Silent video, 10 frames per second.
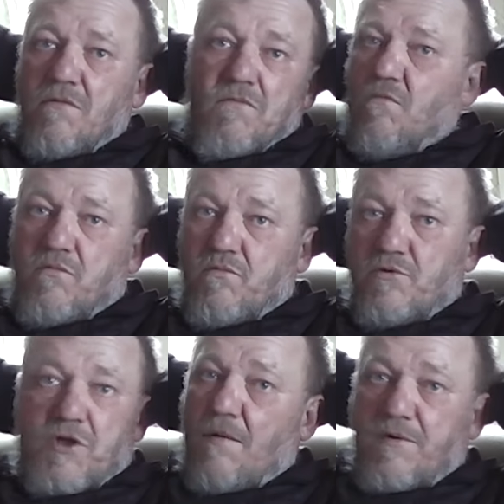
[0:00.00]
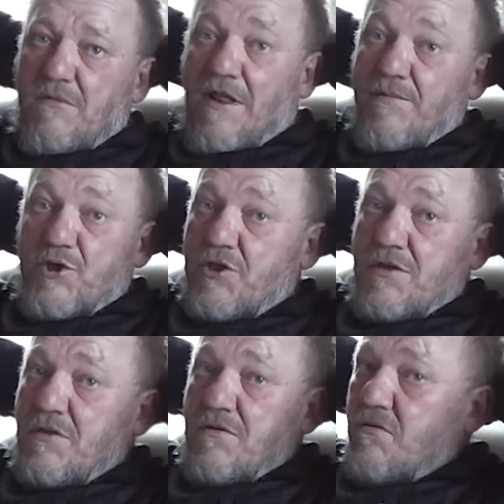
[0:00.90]
Ну, там была бы
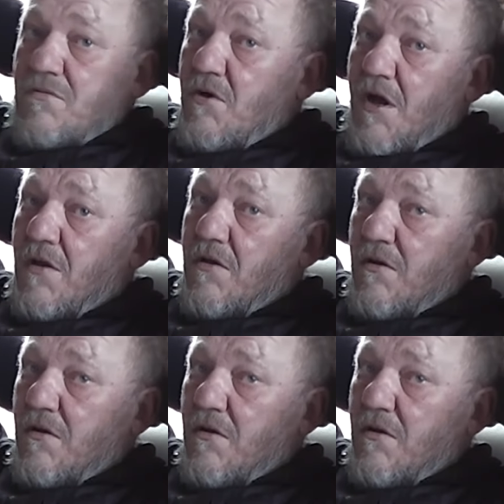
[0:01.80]
жизнь они же